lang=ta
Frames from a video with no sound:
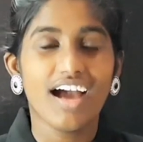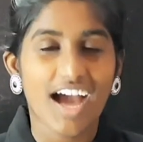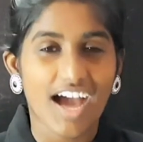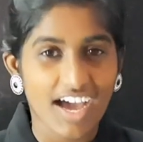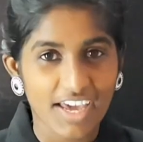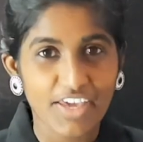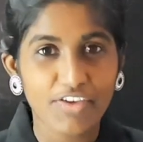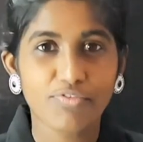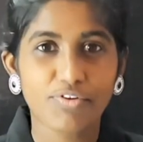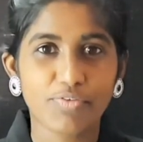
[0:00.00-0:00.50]

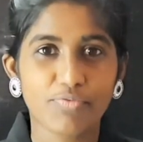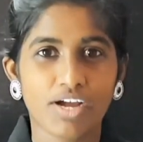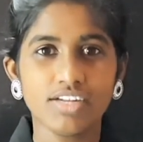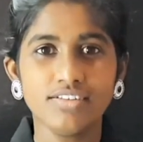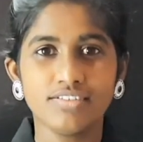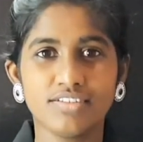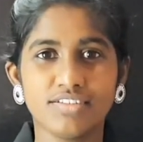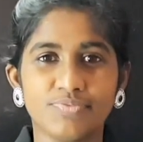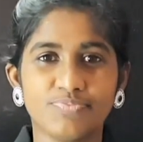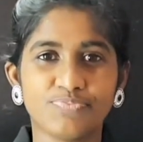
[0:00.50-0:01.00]
ஹாய் எவ்ரி ஒன்
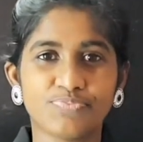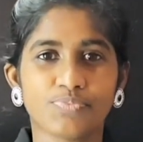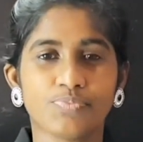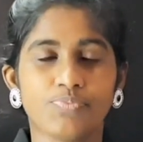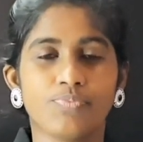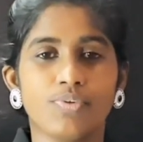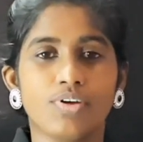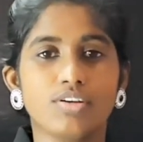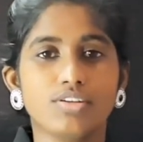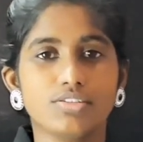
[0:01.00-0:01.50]

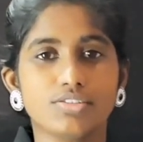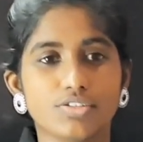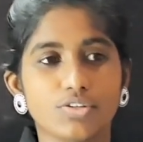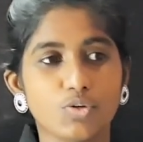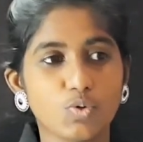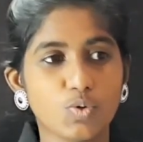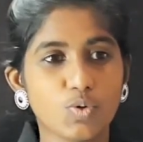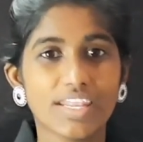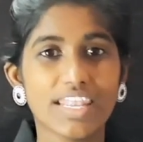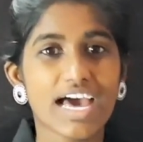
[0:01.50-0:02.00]
ஸோ
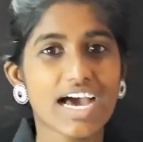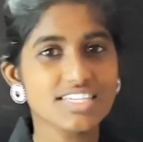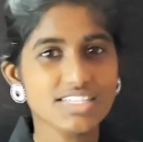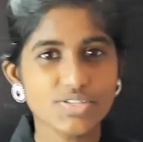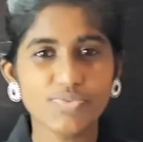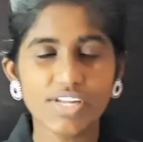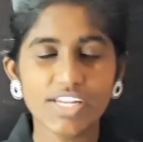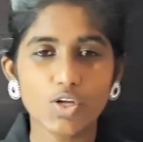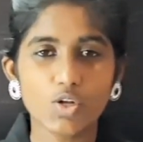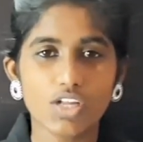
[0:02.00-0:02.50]

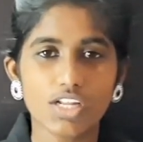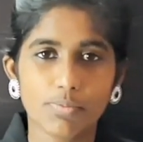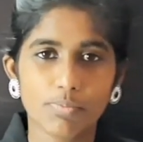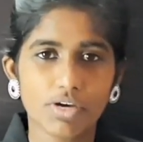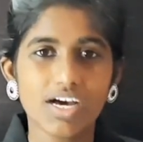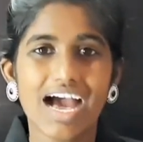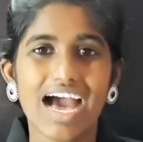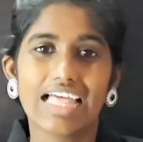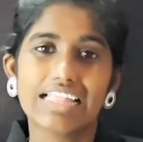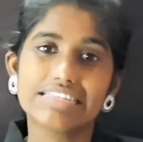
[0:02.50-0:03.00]
லாஸ்ட் வீடியோவில் நம்ம
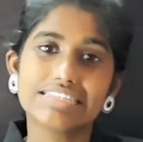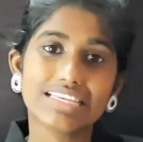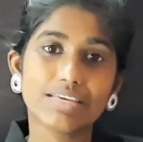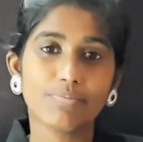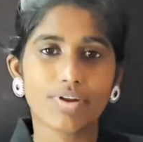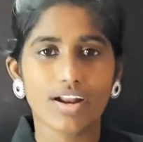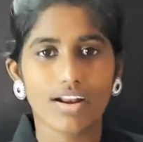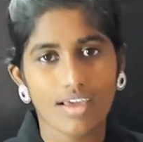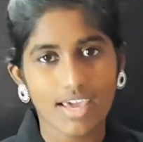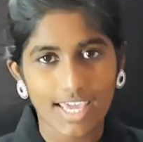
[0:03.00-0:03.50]

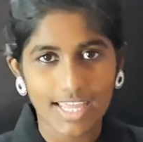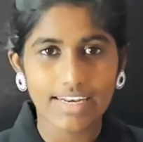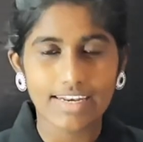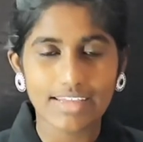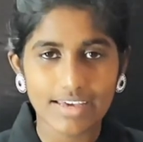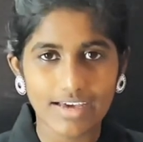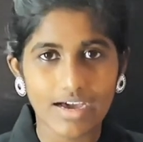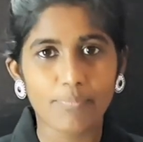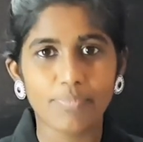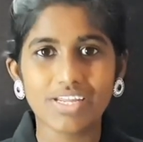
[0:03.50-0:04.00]
அல்ஜிப்ரானா
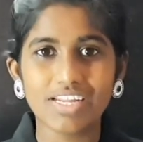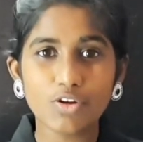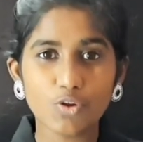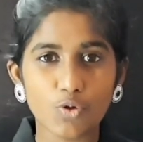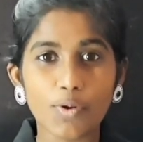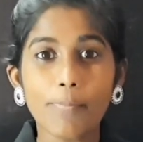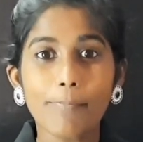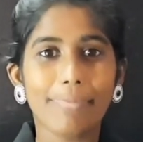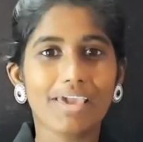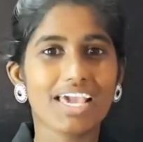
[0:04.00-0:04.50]
என்ன அப்படின்ற
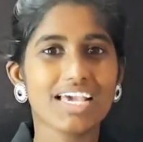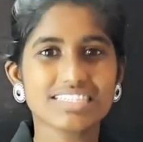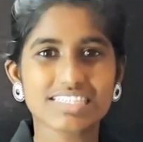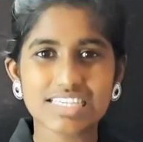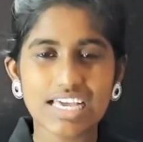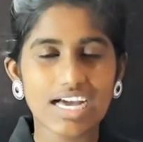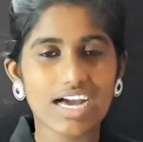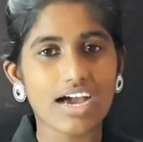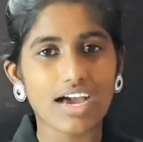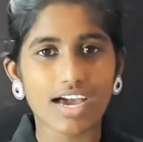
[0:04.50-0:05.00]
ஒரு
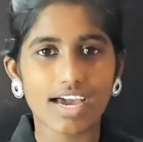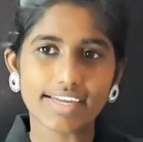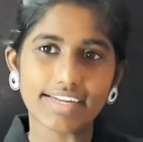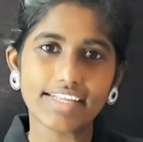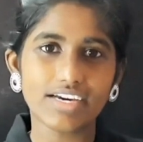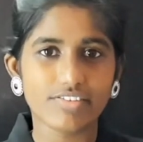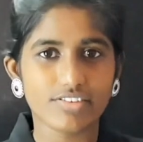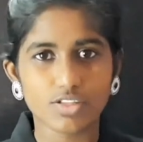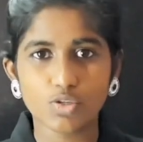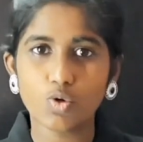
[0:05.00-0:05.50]
பேசிக்
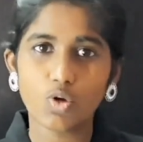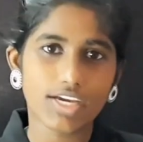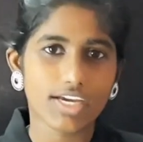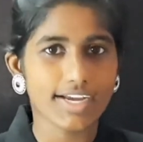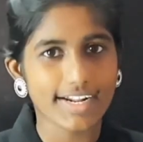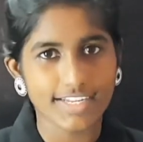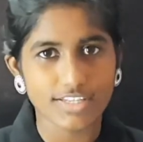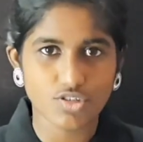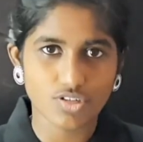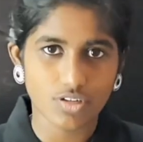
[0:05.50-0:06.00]
ஐடியா வந்து உங்களுக்கு
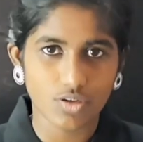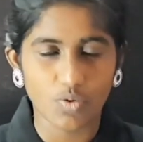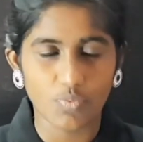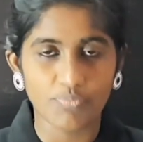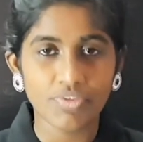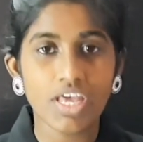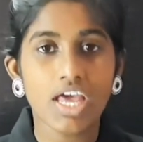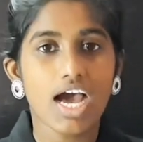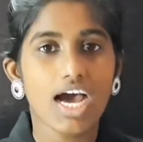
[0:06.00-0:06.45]
கிடச்சிருக்கும்